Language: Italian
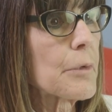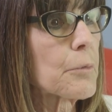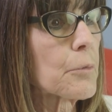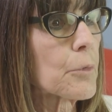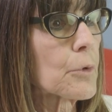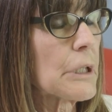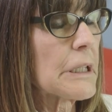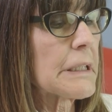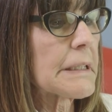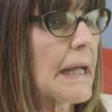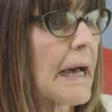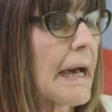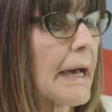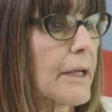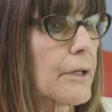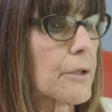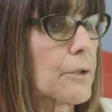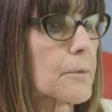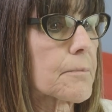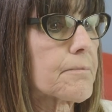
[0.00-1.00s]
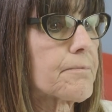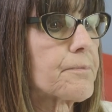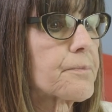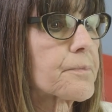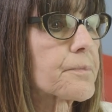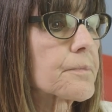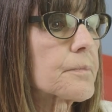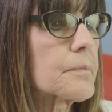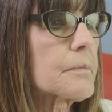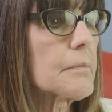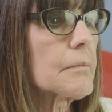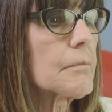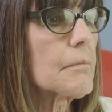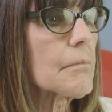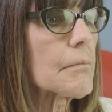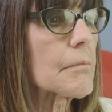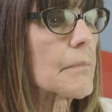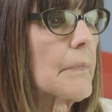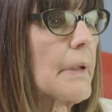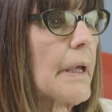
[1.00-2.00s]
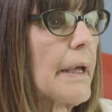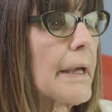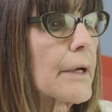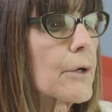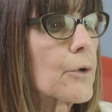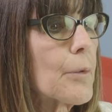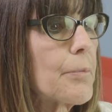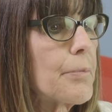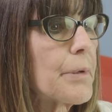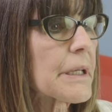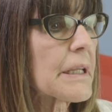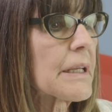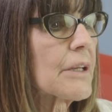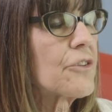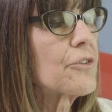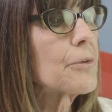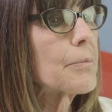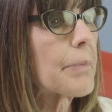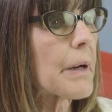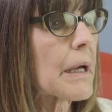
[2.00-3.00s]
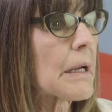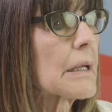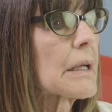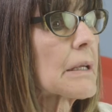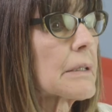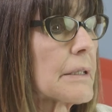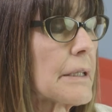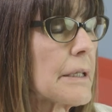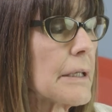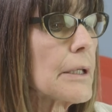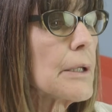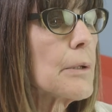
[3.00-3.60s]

immunitario. Ecco perché si parla di